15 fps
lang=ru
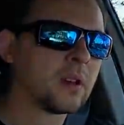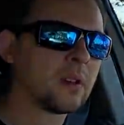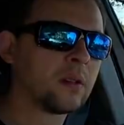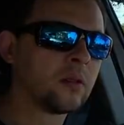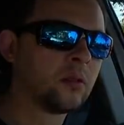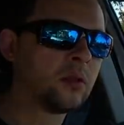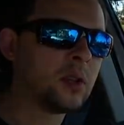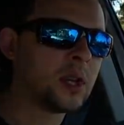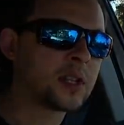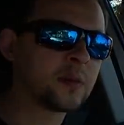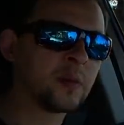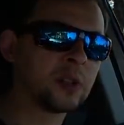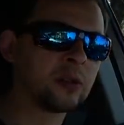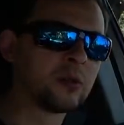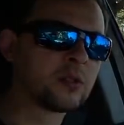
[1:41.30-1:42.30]
Ну и я
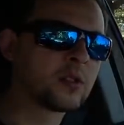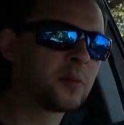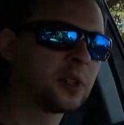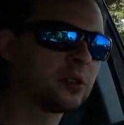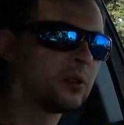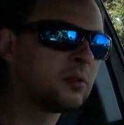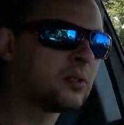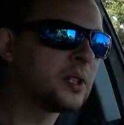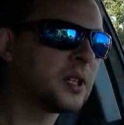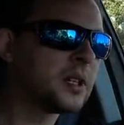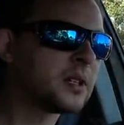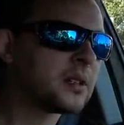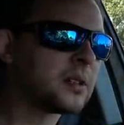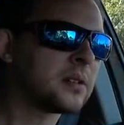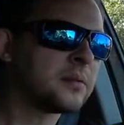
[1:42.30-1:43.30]
смотрю, смотрю на
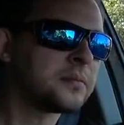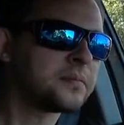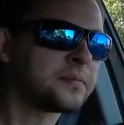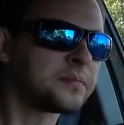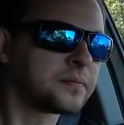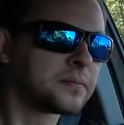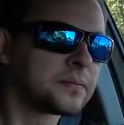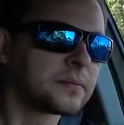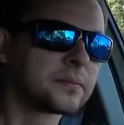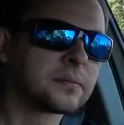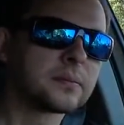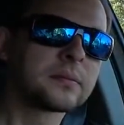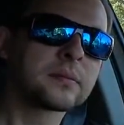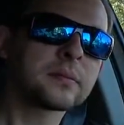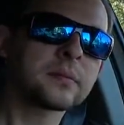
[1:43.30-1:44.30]
это.
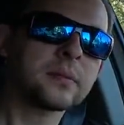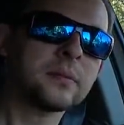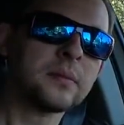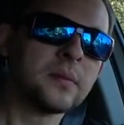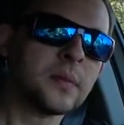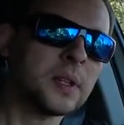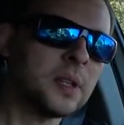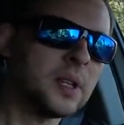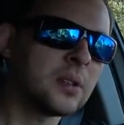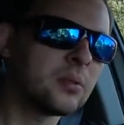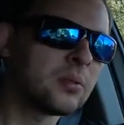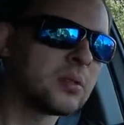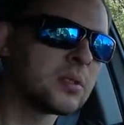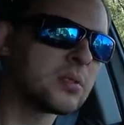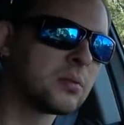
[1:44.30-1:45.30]

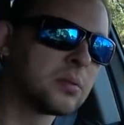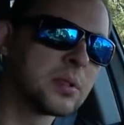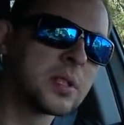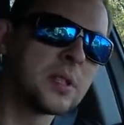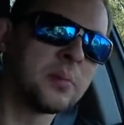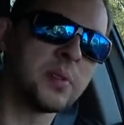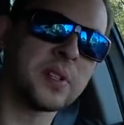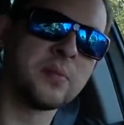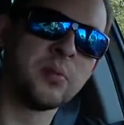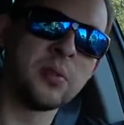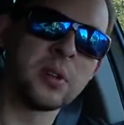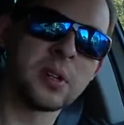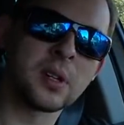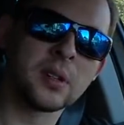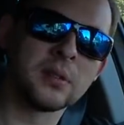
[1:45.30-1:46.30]
Нету инструкции по
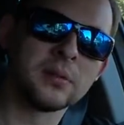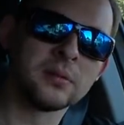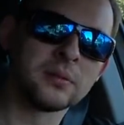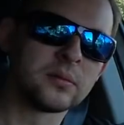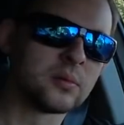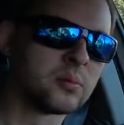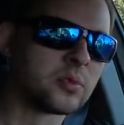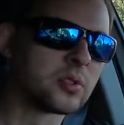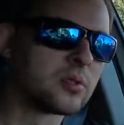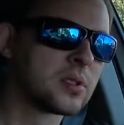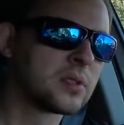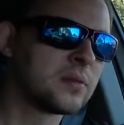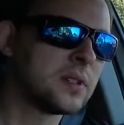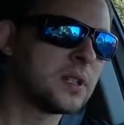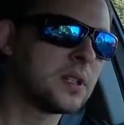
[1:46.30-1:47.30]
сборке. Думаю, что
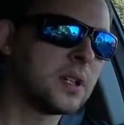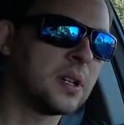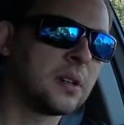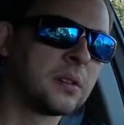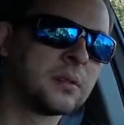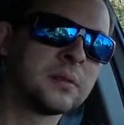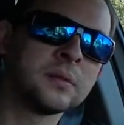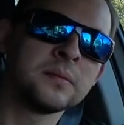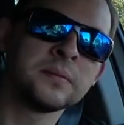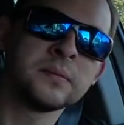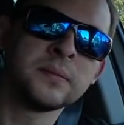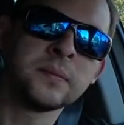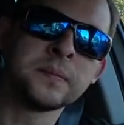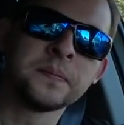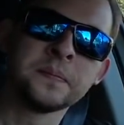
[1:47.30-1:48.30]
за фигня?
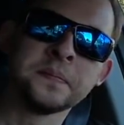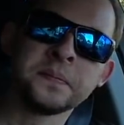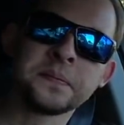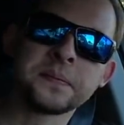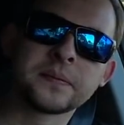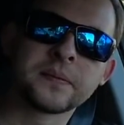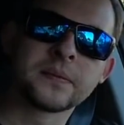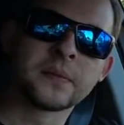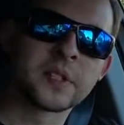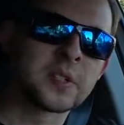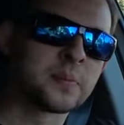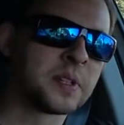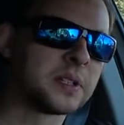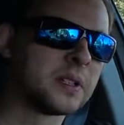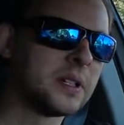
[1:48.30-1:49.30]

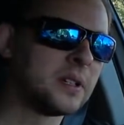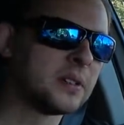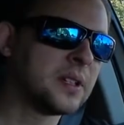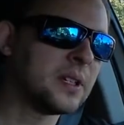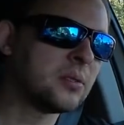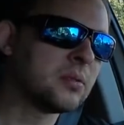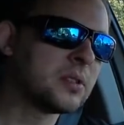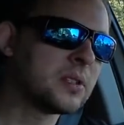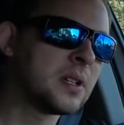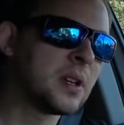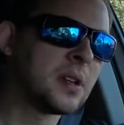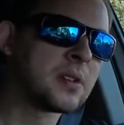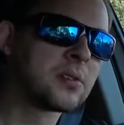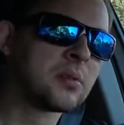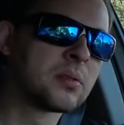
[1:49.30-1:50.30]
Посмотрел, нету
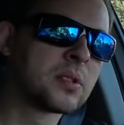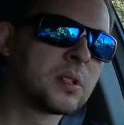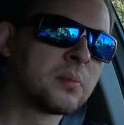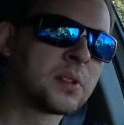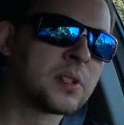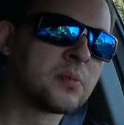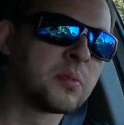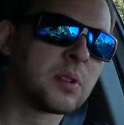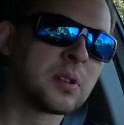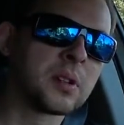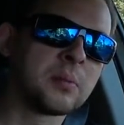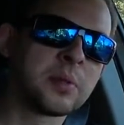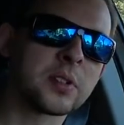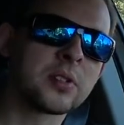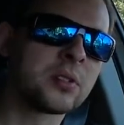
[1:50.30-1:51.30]
действительно инструкции по сборке.
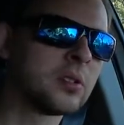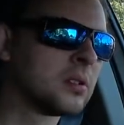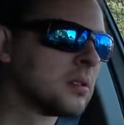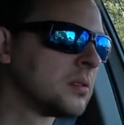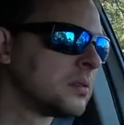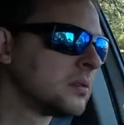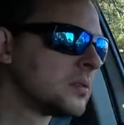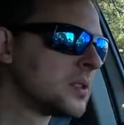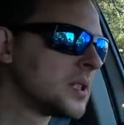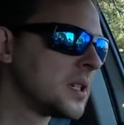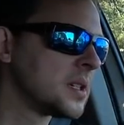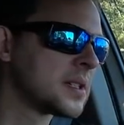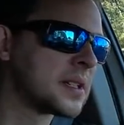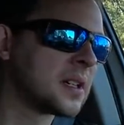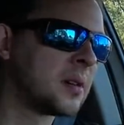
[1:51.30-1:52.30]
Пошел,
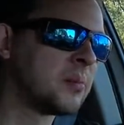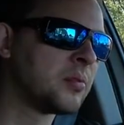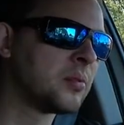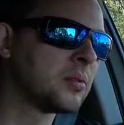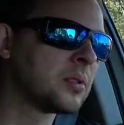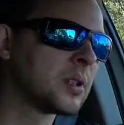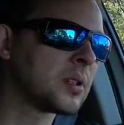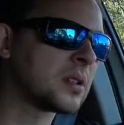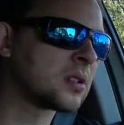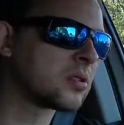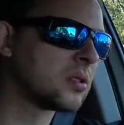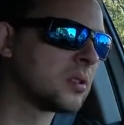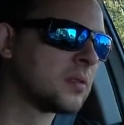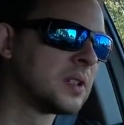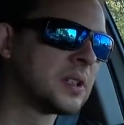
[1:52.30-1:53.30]
сел за компьютер,
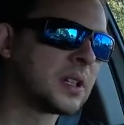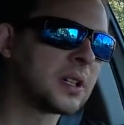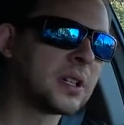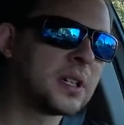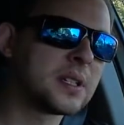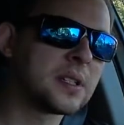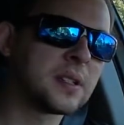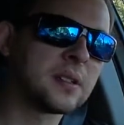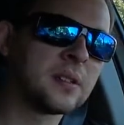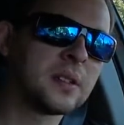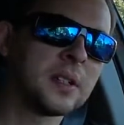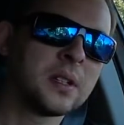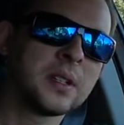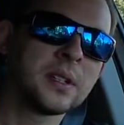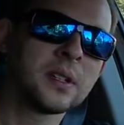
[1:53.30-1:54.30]
нашел в интернете
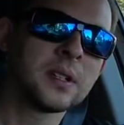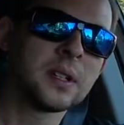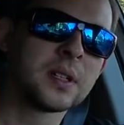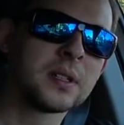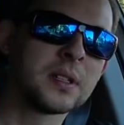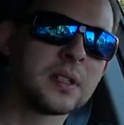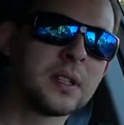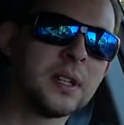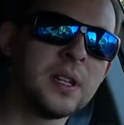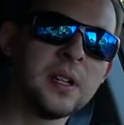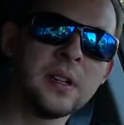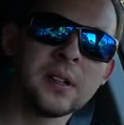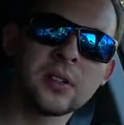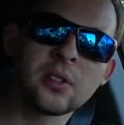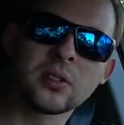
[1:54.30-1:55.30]
этот
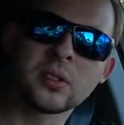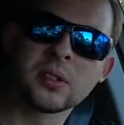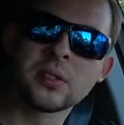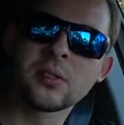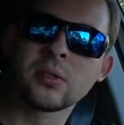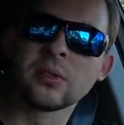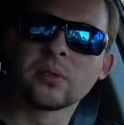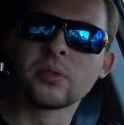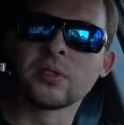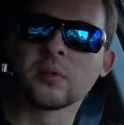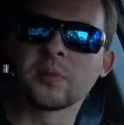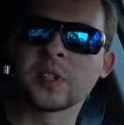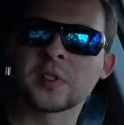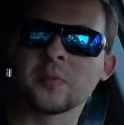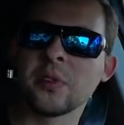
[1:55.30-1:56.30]
гриль, нашел инструкцию
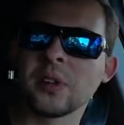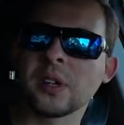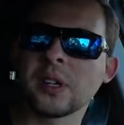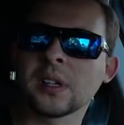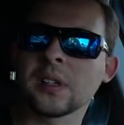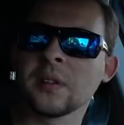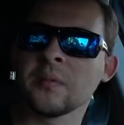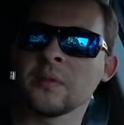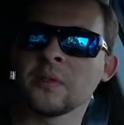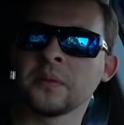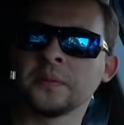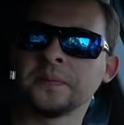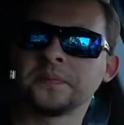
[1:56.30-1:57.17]
по сборке к нему.